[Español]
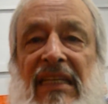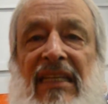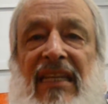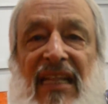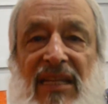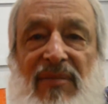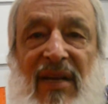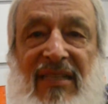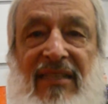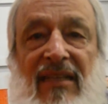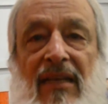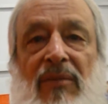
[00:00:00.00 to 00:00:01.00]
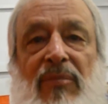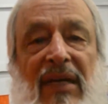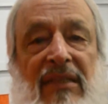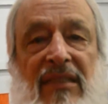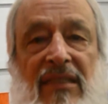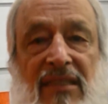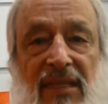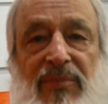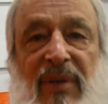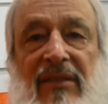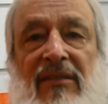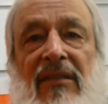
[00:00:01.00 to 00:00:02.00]
y además
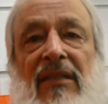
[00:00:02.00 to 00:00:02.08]
participan